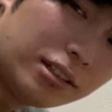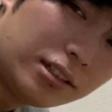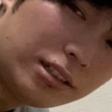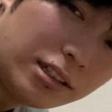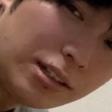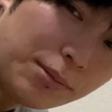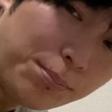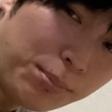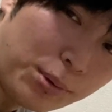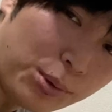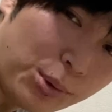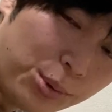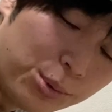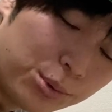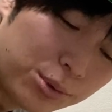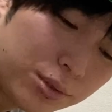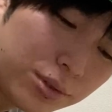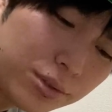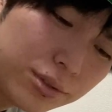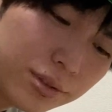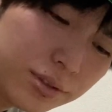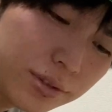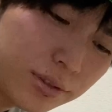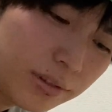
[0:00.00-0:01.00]
やっぱ
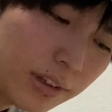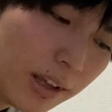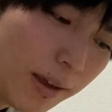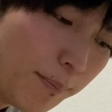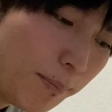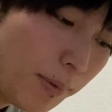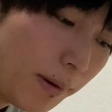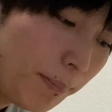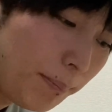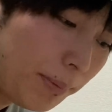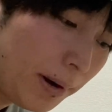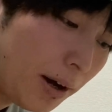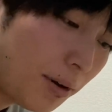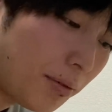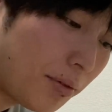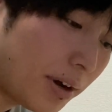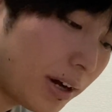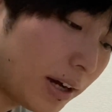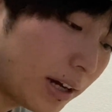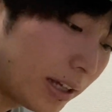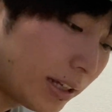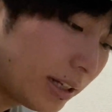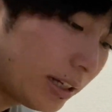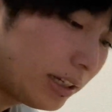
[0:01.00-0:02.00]
コントロールタイプは
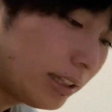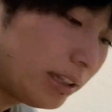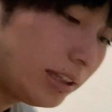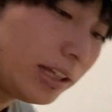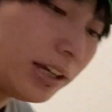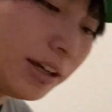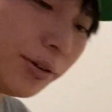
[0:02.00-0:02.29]
パワーがないんだ